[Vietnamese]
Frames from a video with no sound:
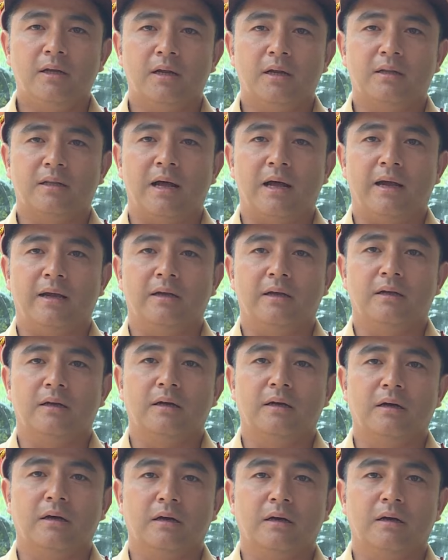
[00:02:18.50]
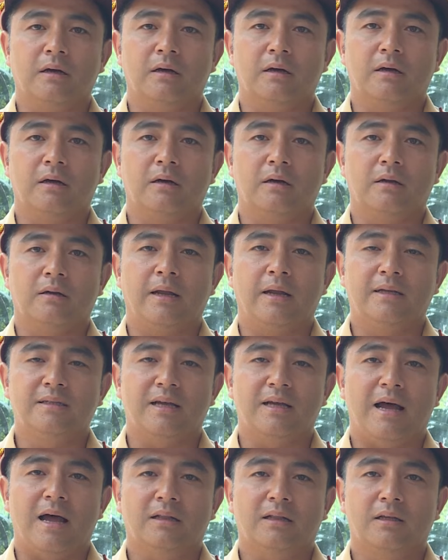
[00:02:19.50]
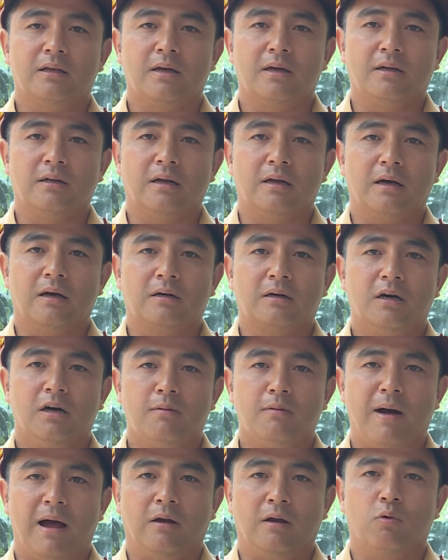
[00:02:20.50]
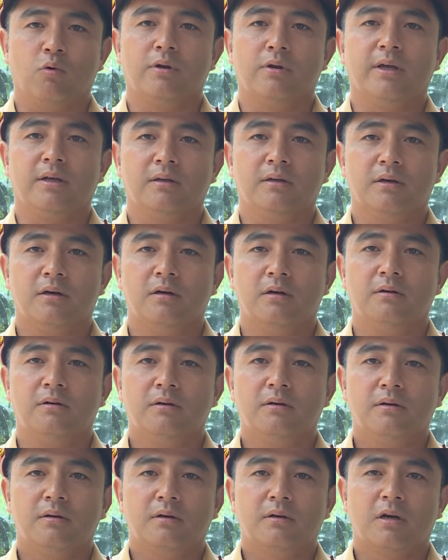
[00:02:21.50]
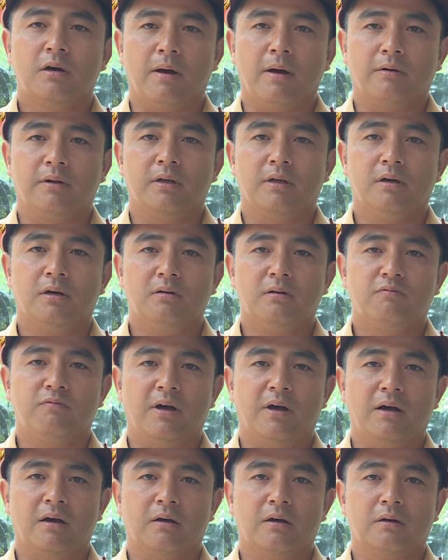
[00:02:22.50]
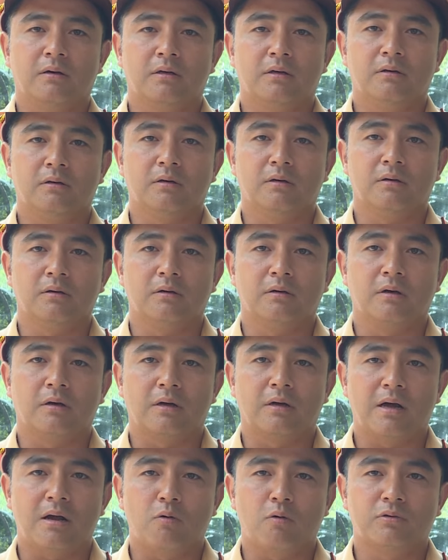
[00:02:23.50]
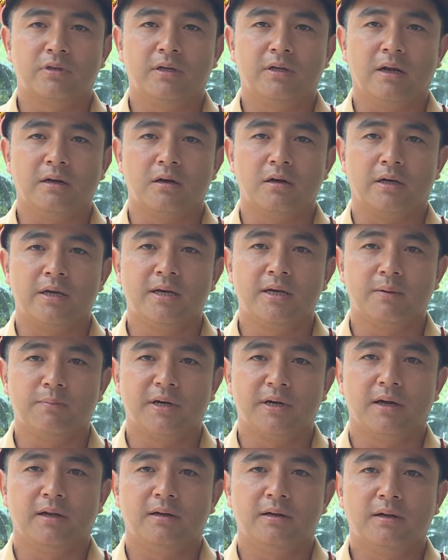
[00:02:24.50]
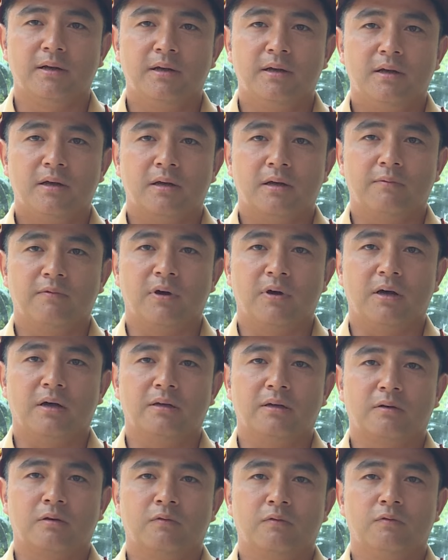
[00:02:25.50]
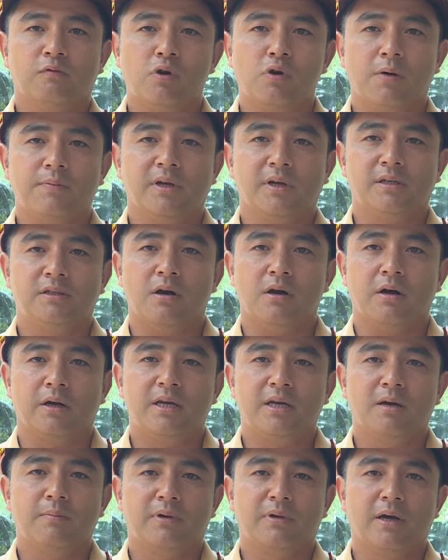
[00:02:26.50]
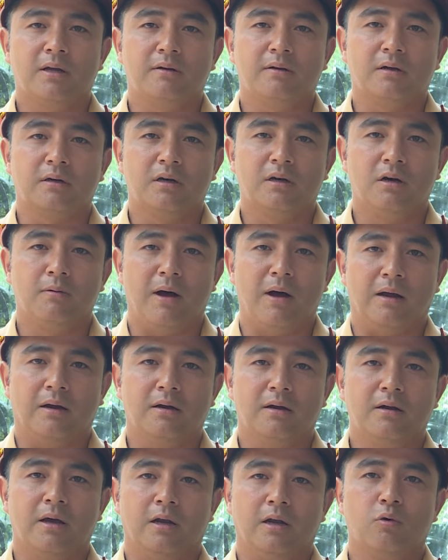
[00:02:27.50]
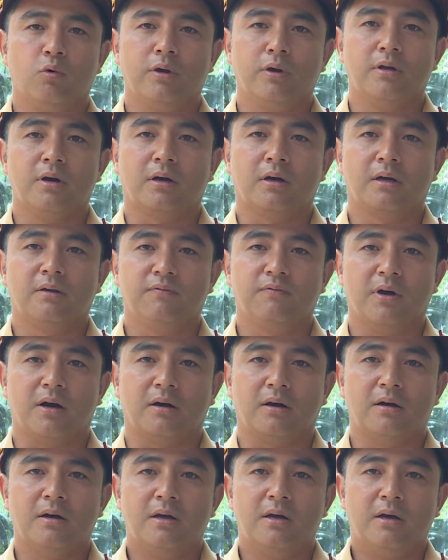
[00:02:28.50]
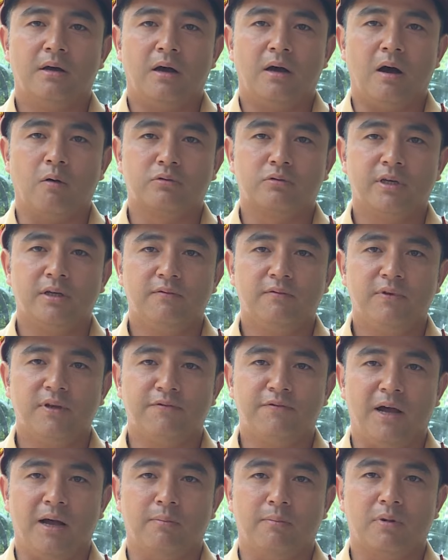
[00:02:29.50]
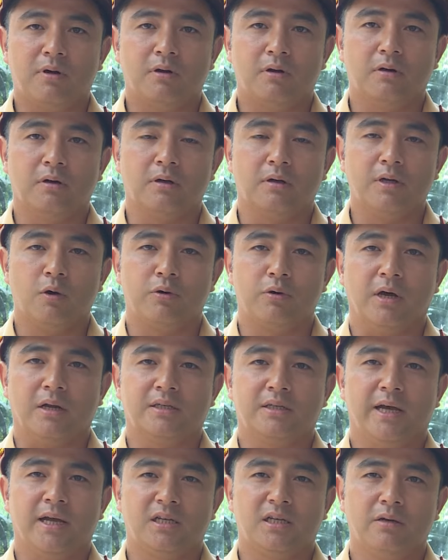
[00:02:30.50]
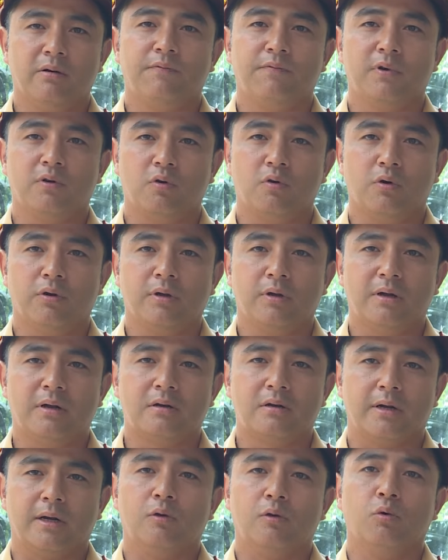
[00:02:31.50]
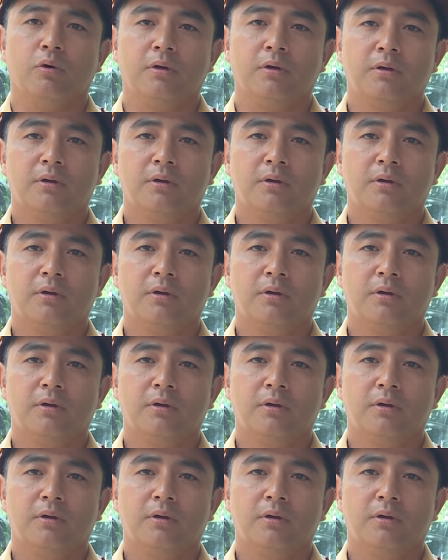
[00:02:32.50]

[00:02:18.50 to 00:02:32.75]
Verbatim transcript: hiện tại ờ, đánh giá tình hình là cơ bản ổn định hơn cơ bản định hơn và ừ, các học sinh đã được ký cam kết và phối hợp nhà trường ký cam kết là cơ bản đã đẩy lùi được cái việc học sinh vi phạm ờ, điều khiển xe trên phân khối đã được đẩy lùi.